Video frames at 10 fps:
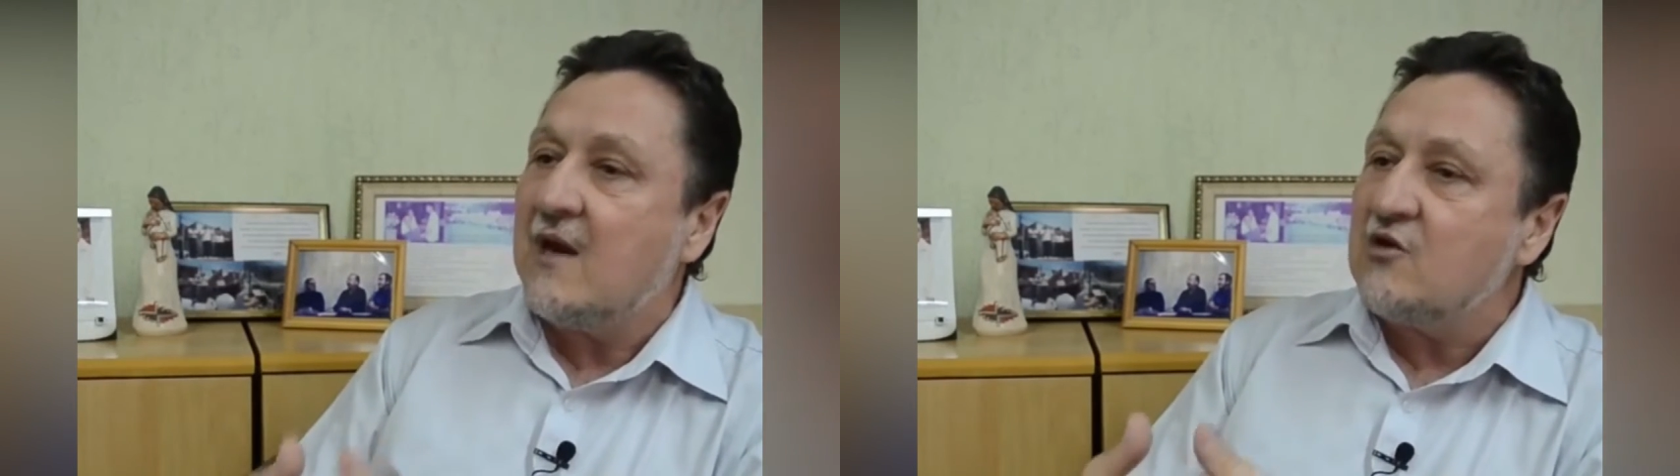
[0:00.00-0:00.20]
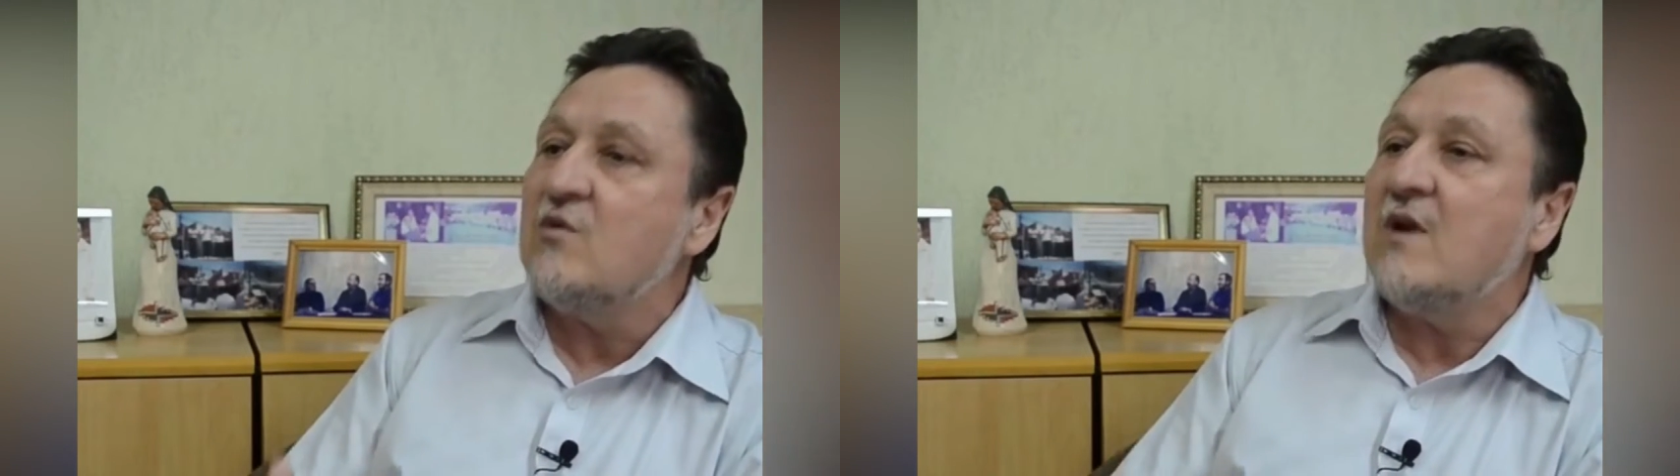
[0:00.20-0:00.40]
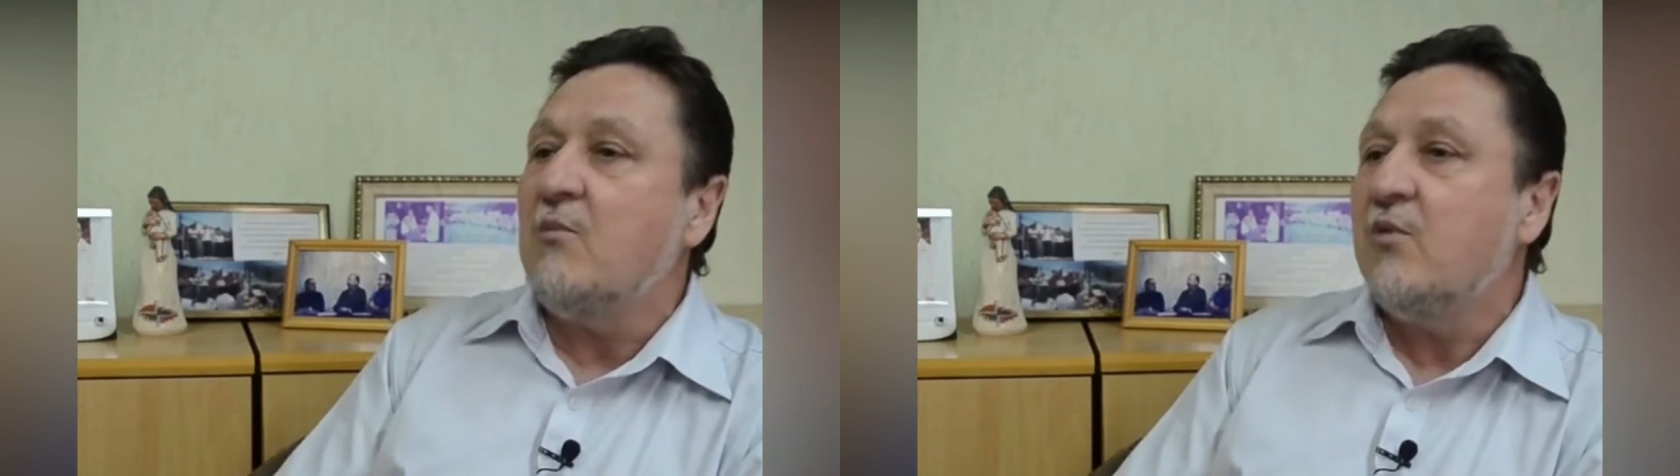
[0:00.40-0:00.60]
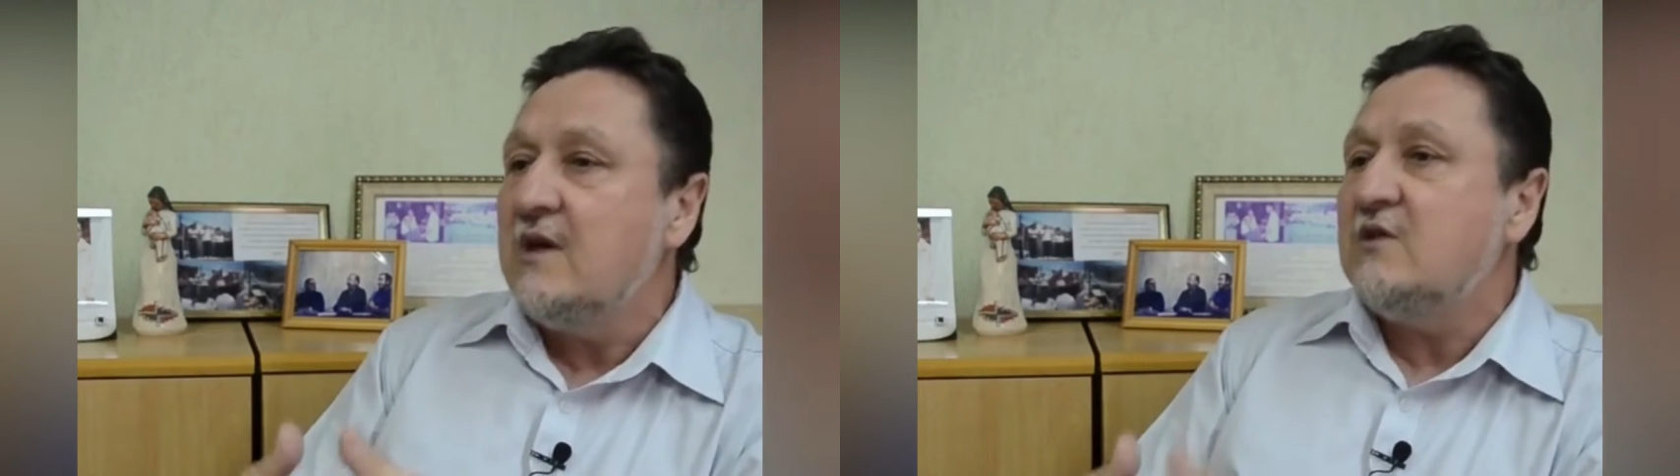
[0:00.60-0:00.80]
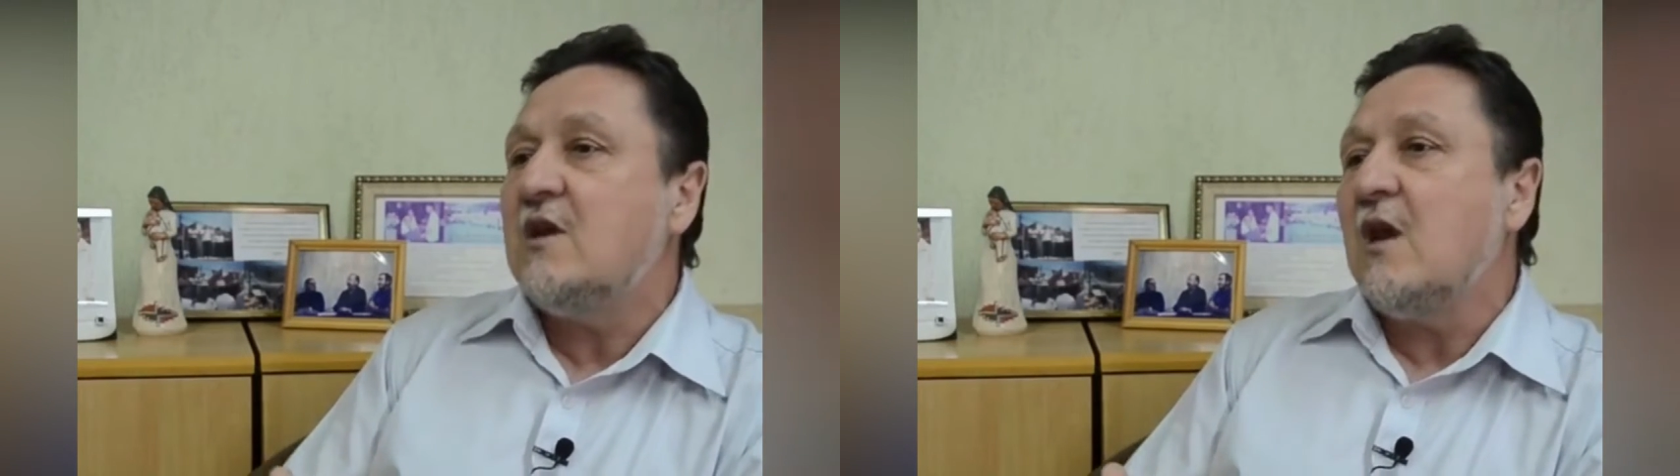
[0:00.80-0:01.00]
acham que a
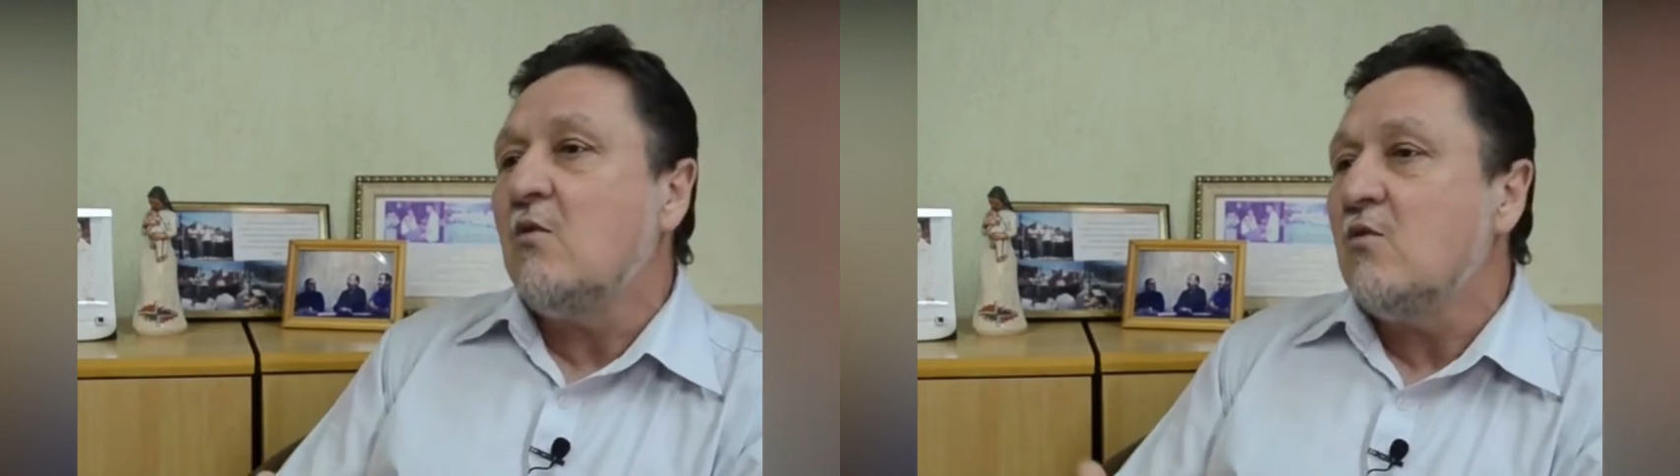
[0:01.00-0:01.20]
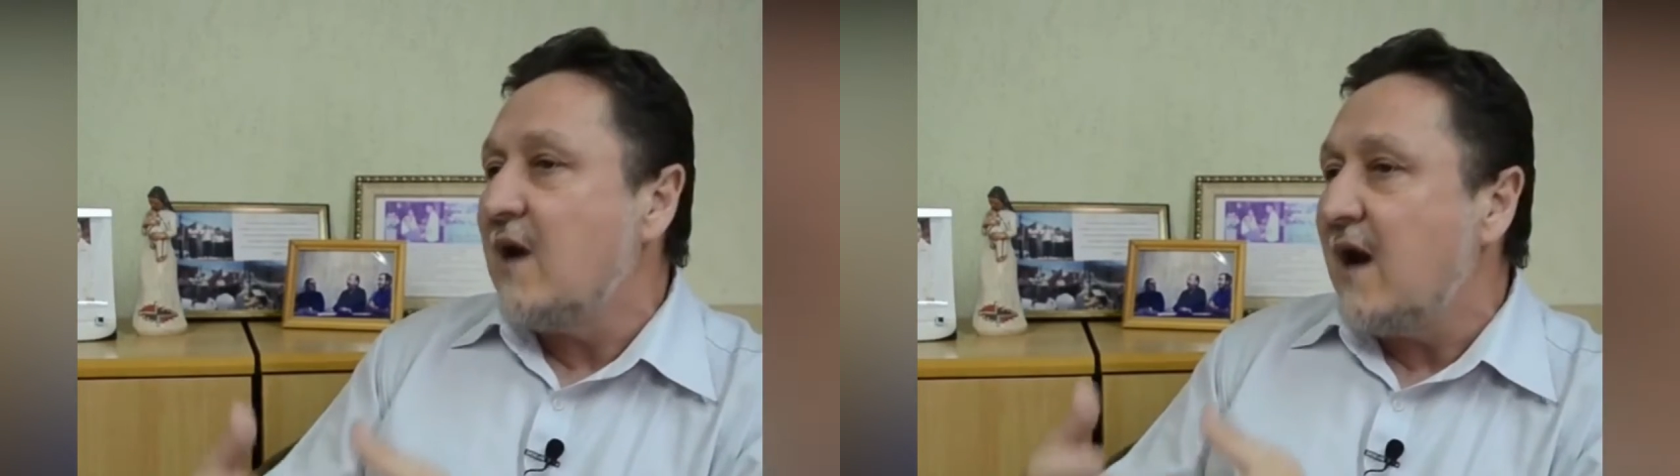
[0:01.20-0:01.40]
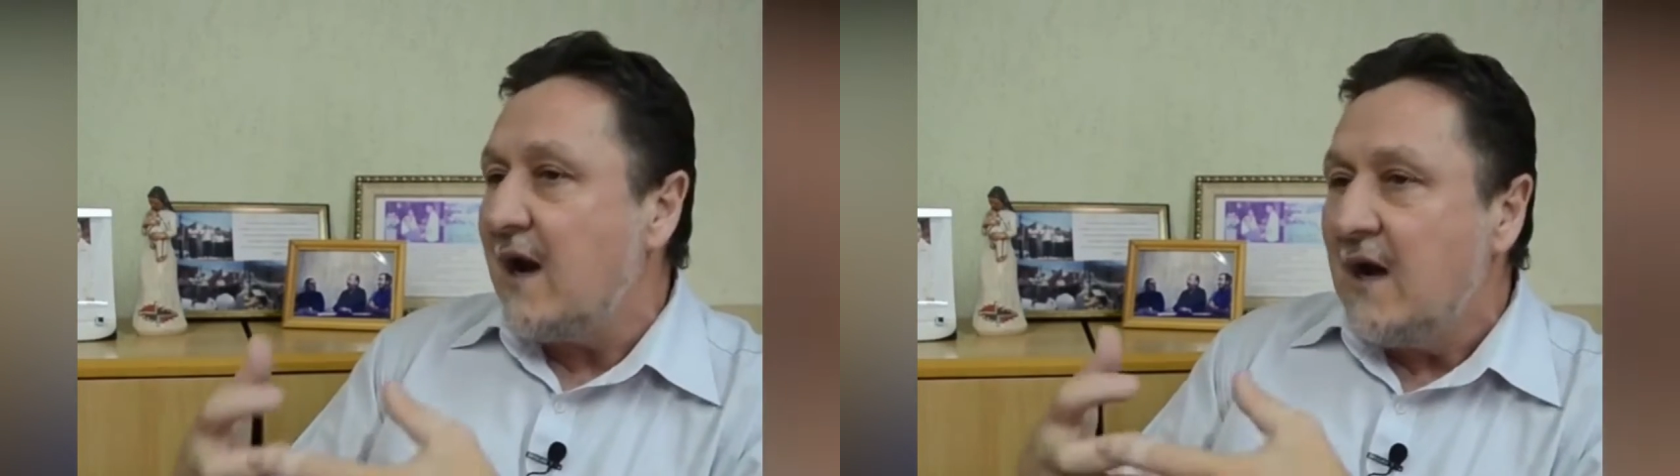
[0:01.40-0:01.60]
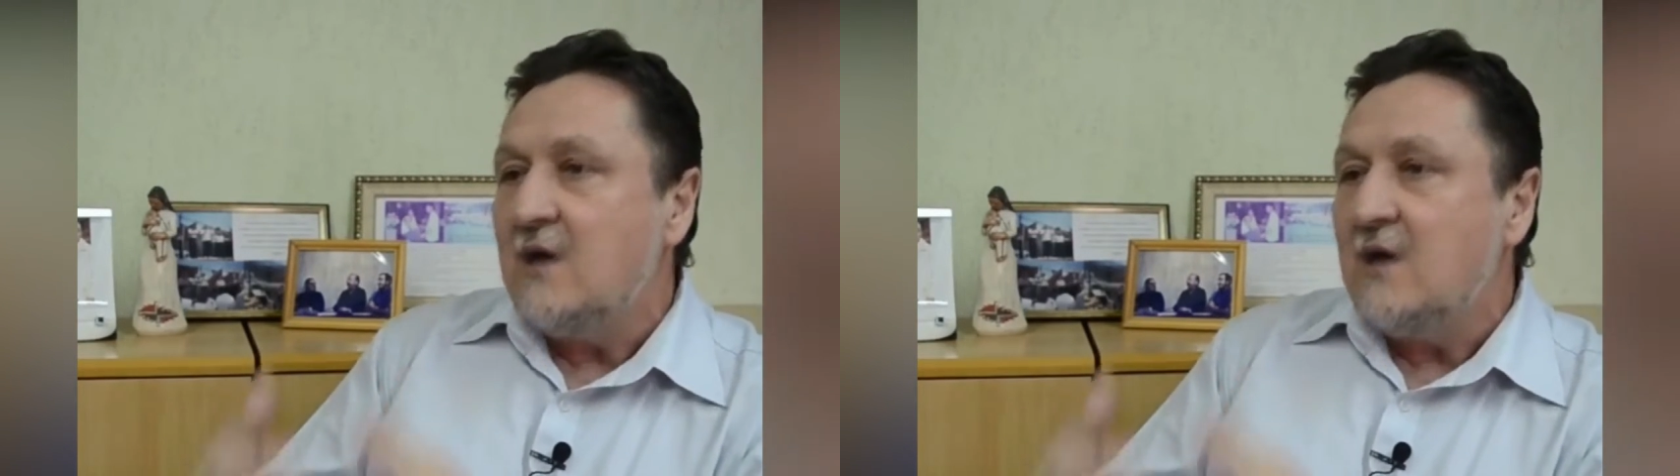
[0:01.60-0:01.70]
política é um lugar